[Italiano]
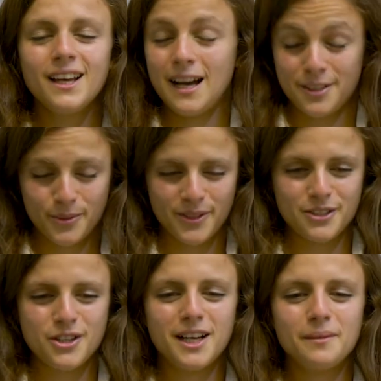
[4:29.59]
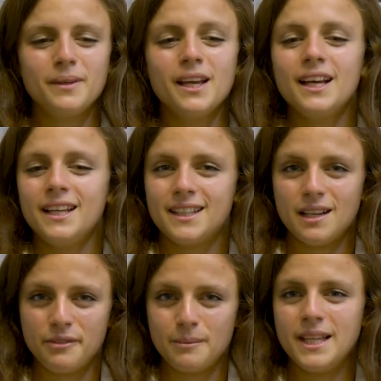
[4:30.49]
a scoraggiarmi, né tra
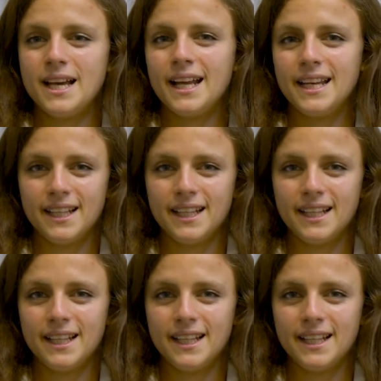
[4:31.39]
i familiari,